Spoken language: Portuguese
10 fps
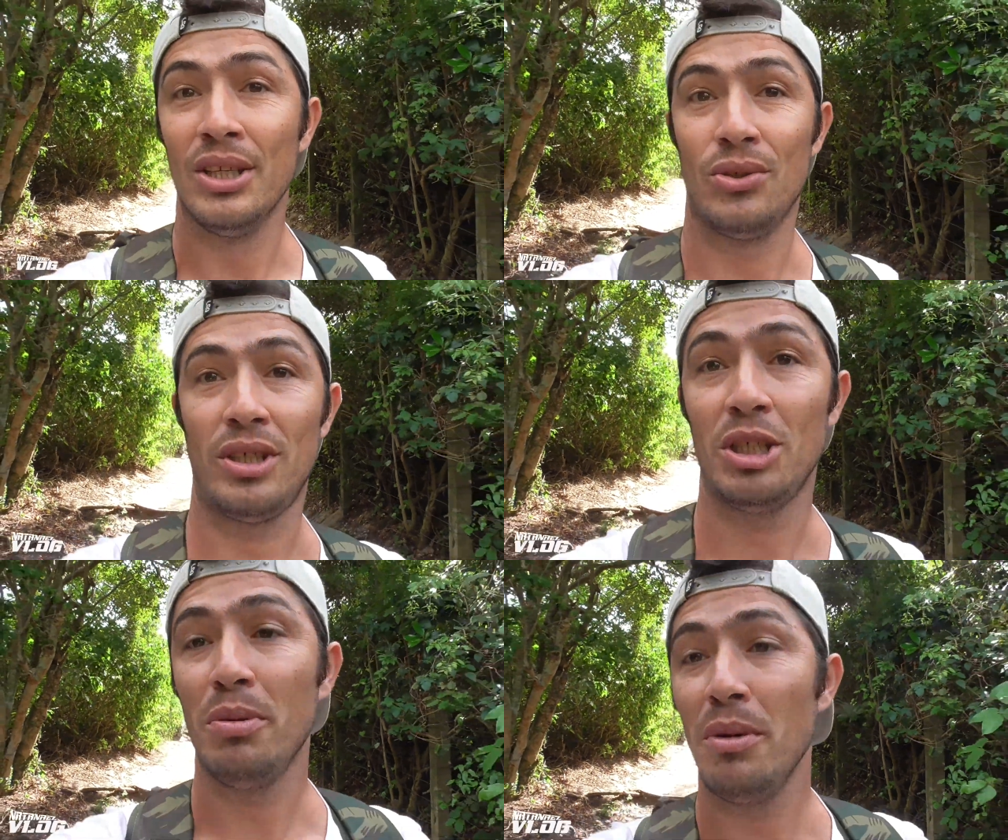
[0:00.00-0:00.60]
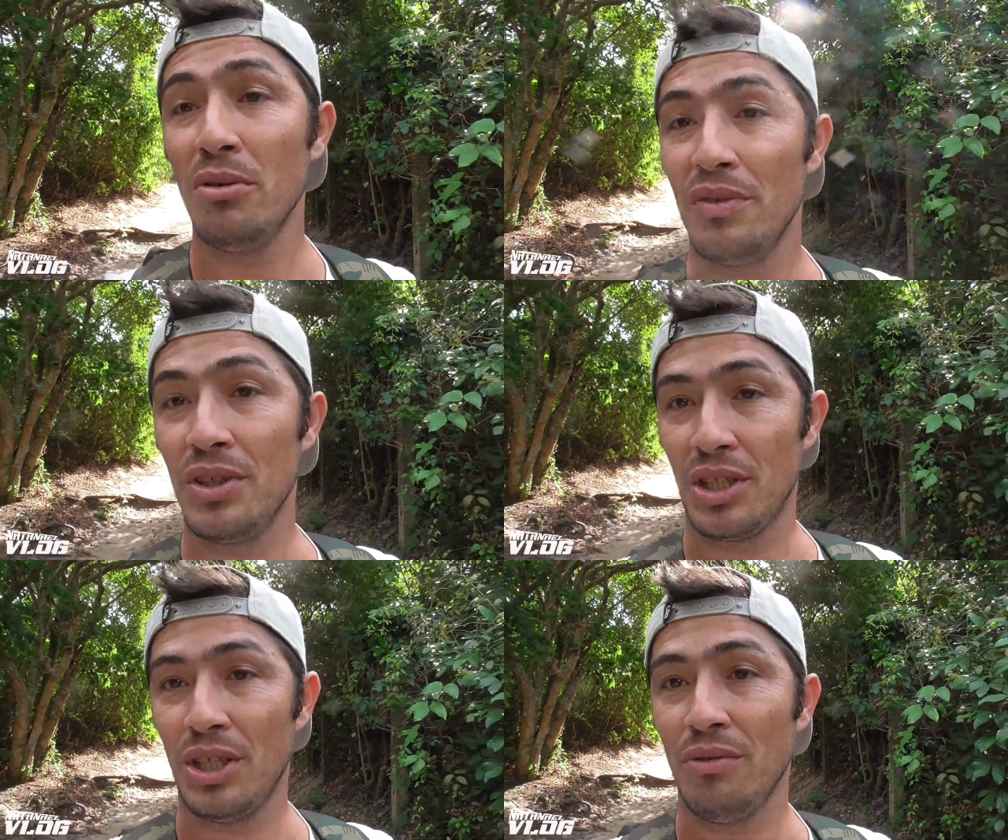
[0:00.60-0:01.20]
Só que esse primeiro
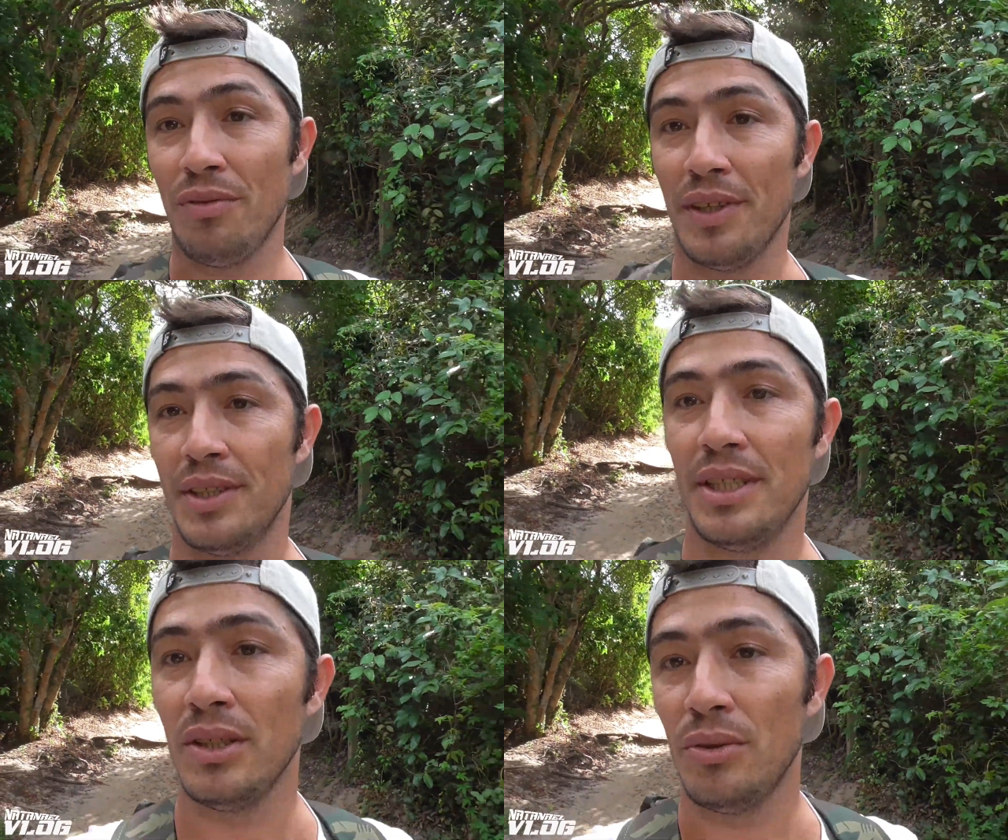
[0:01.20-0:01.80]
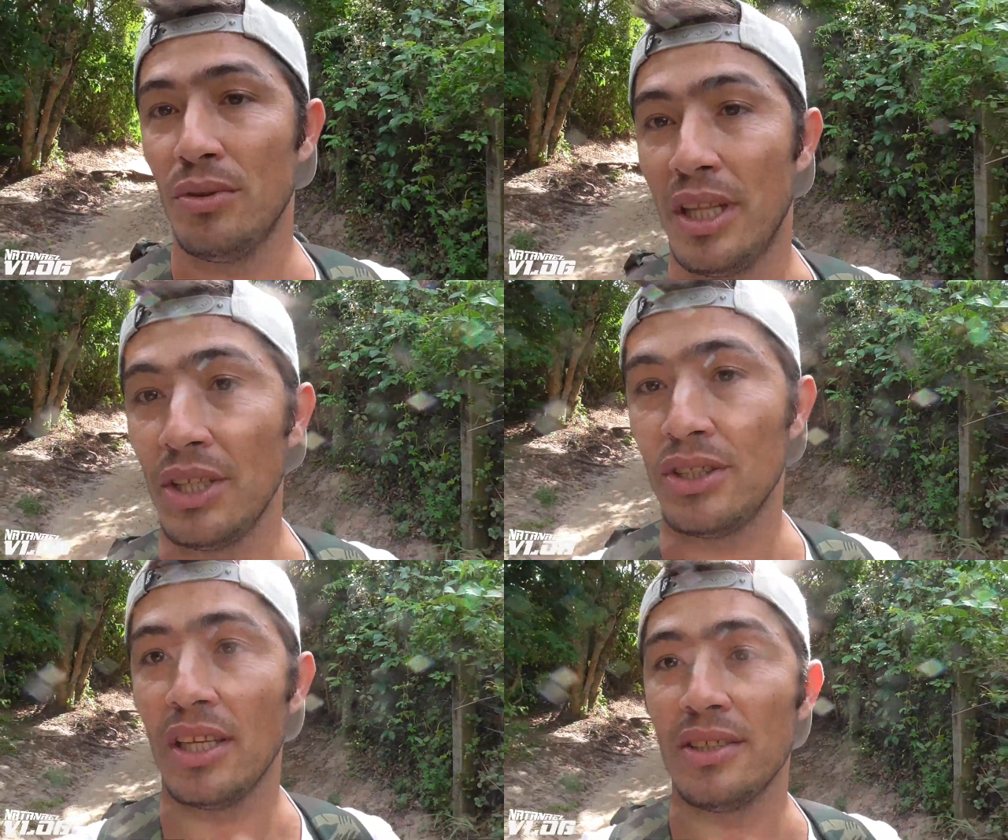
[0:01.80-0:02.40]
vídeo aqui eu vou fazer do
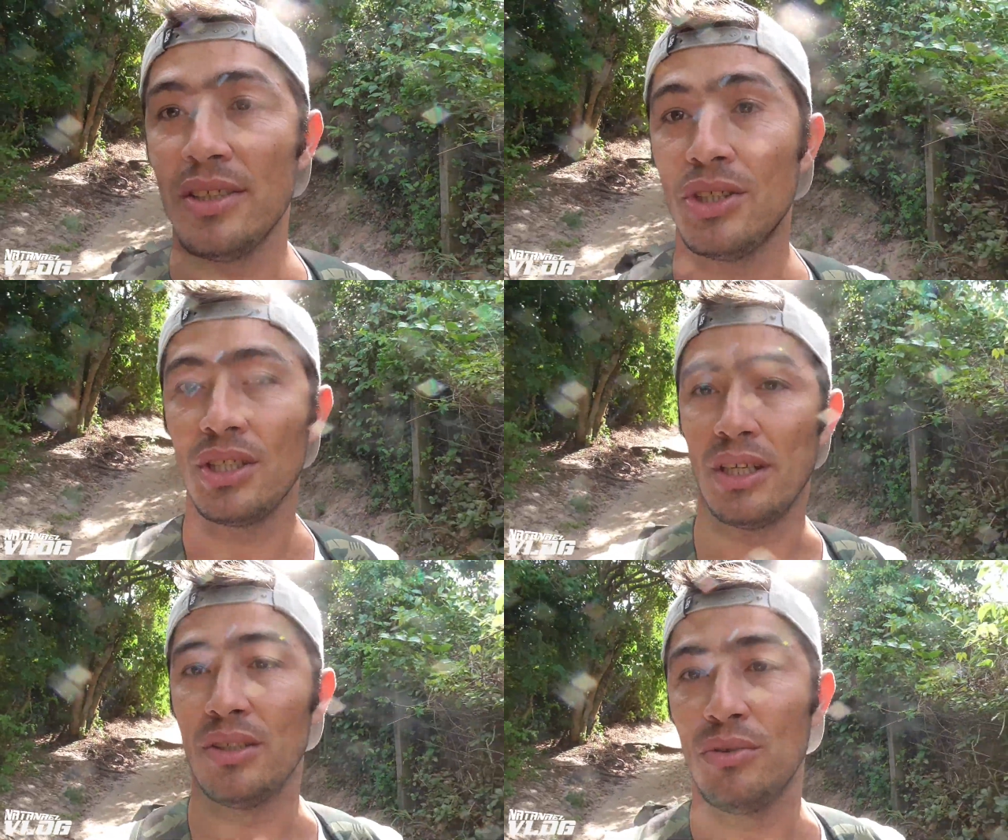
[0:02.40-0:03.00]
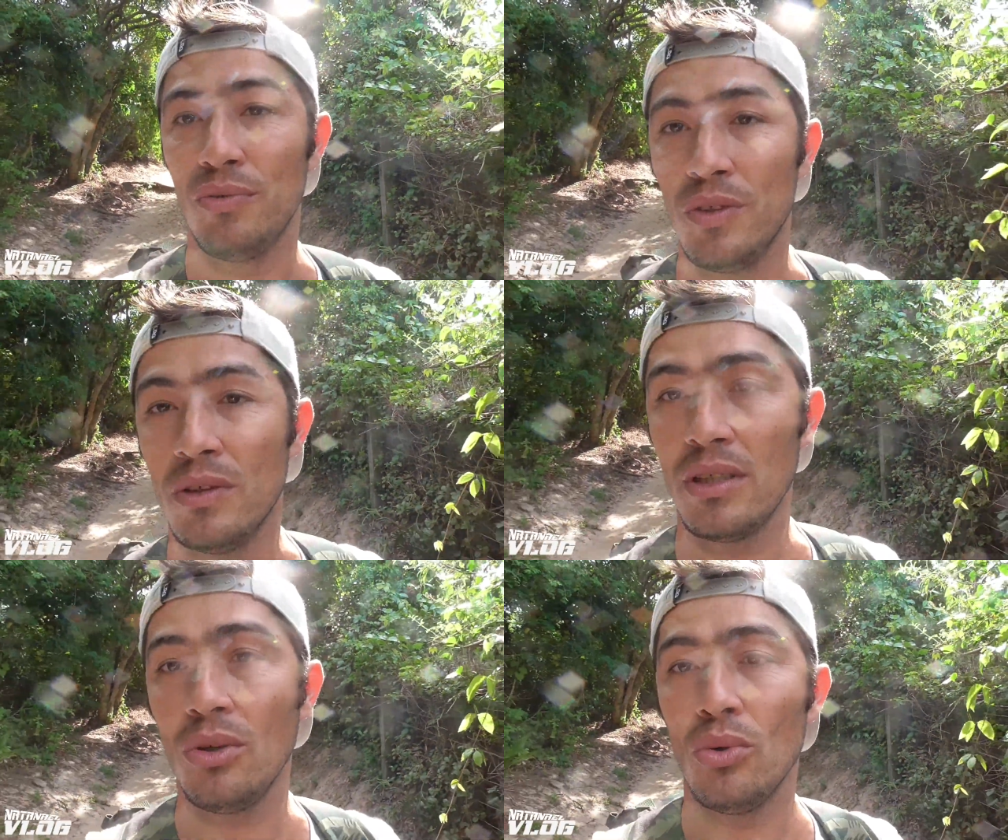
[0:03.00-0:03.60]
teste das iscas do
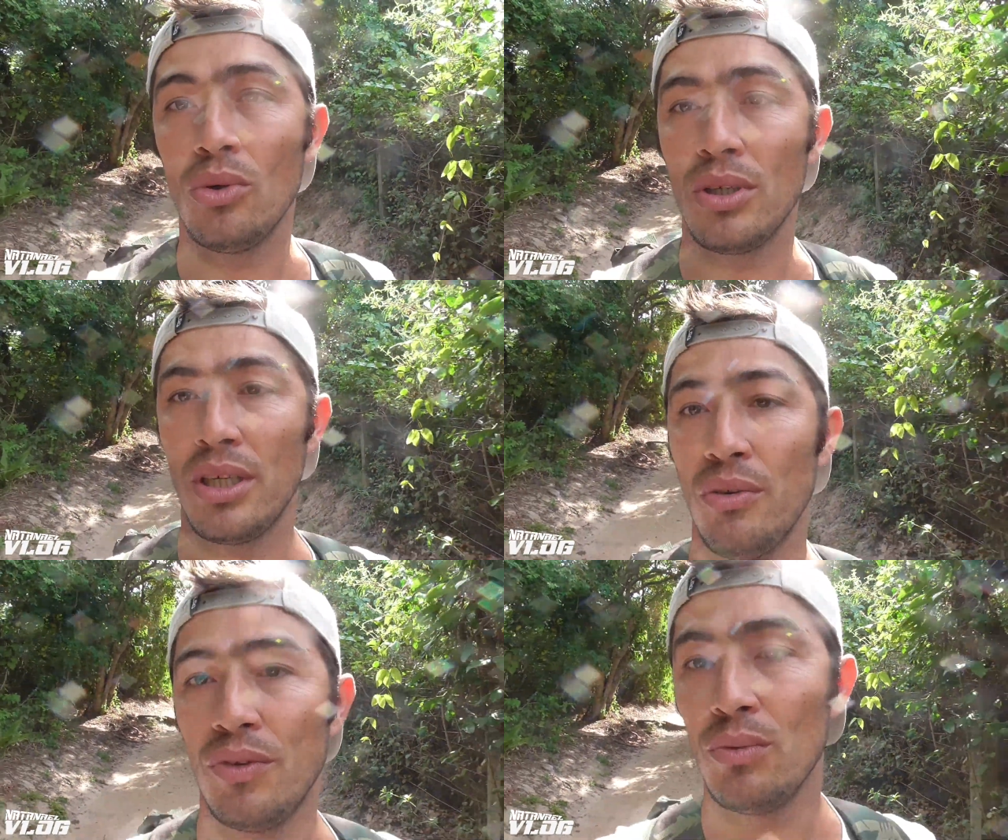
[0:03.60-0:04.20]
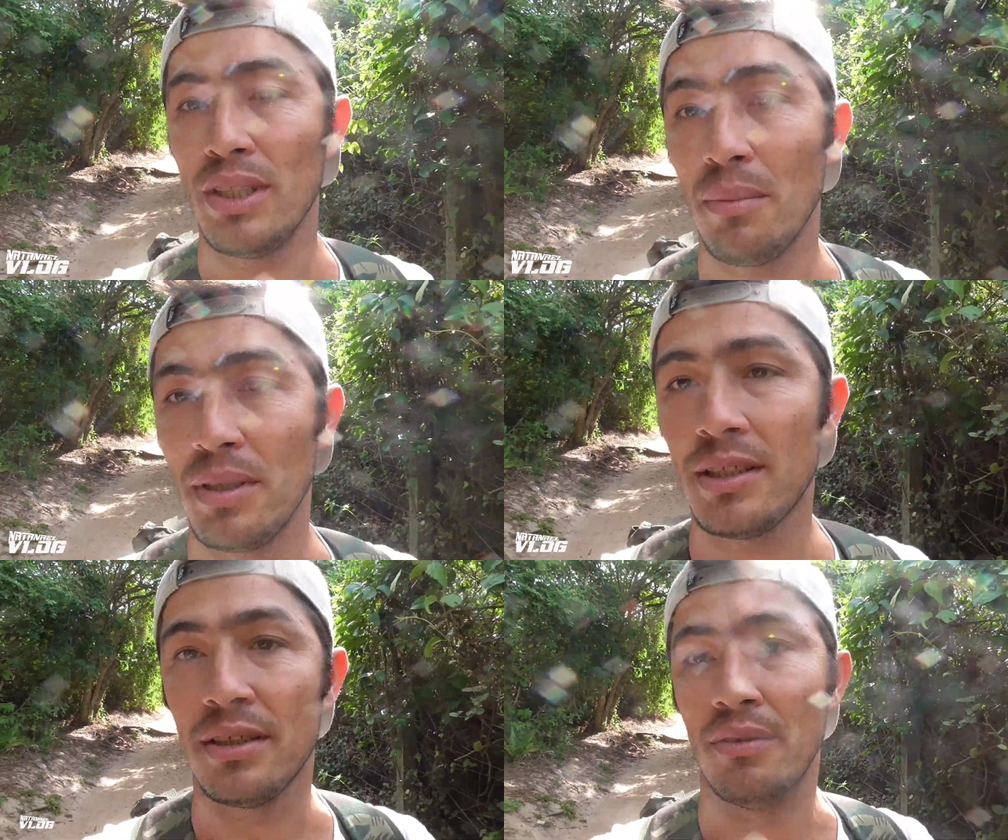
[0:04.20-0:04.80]
vídeo anterior que eu fiz uma
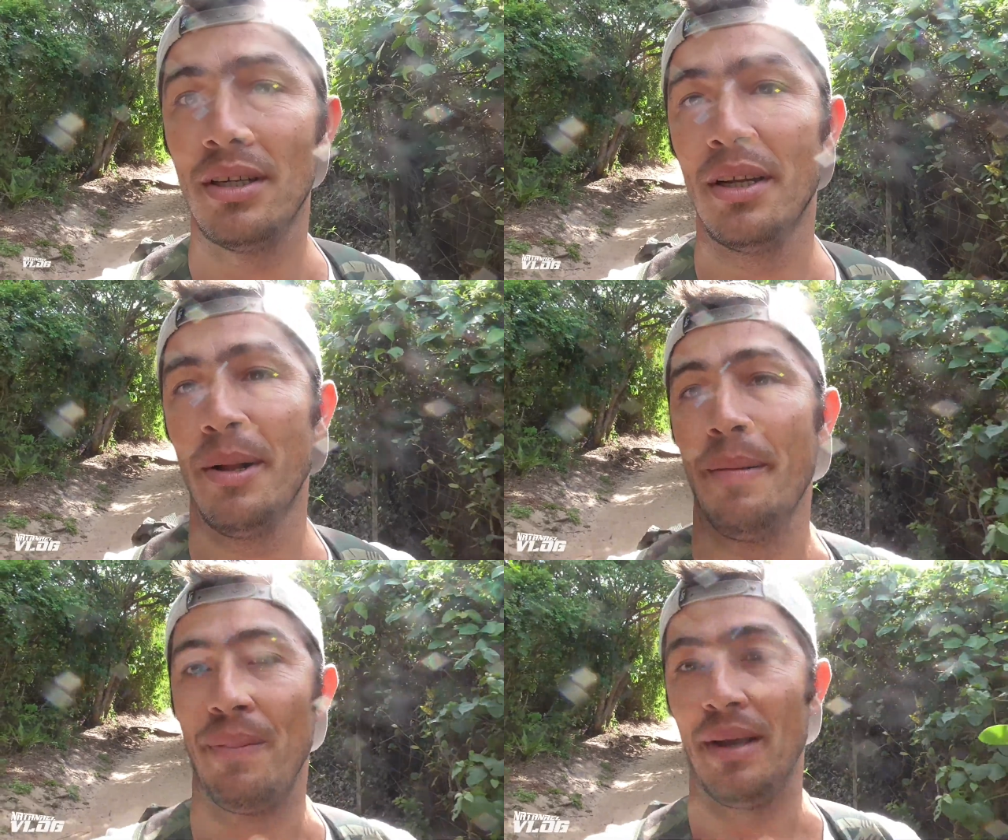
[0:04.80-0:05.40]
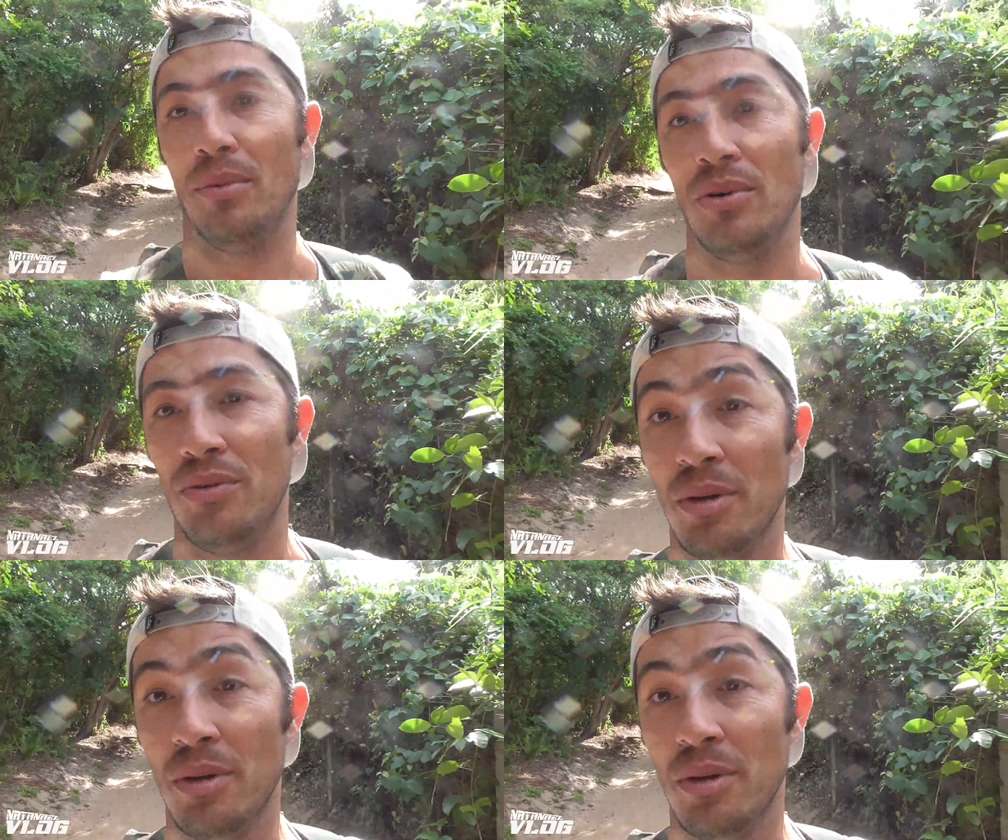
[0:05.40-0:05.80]
adaptação, tá bom?